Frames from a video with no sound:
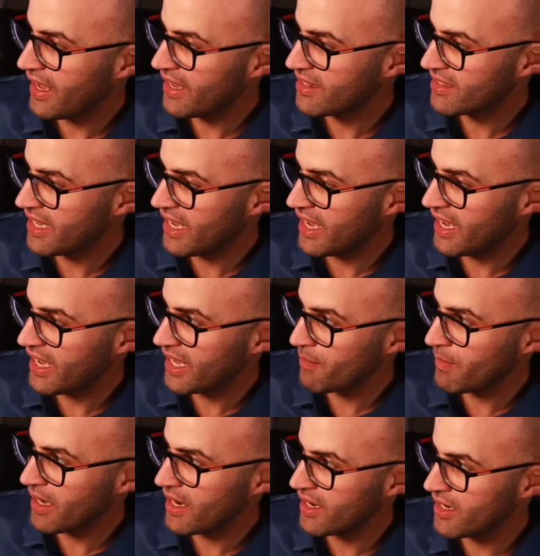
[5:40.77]
estas
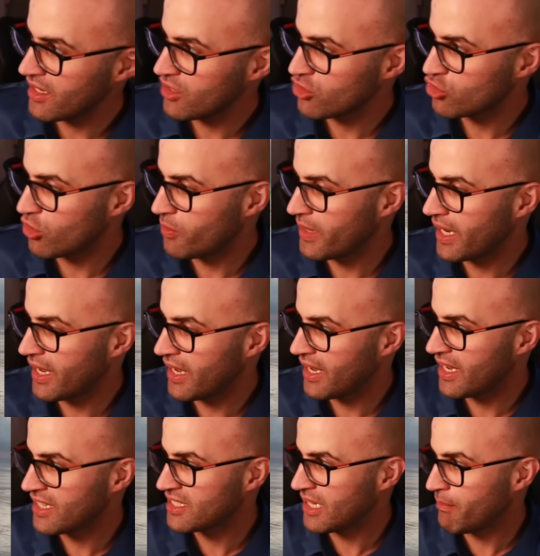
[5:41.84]
imágenes
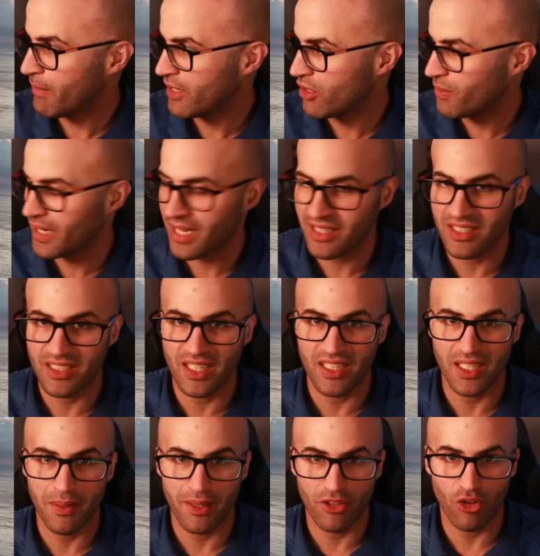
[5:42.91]
sobre esas maniobras que se están
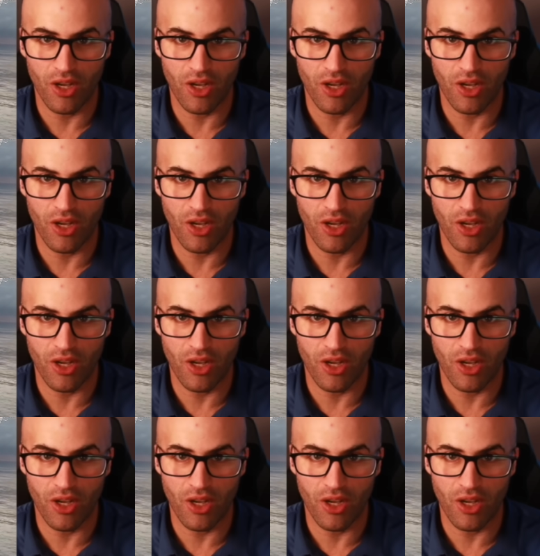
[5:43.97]
llevando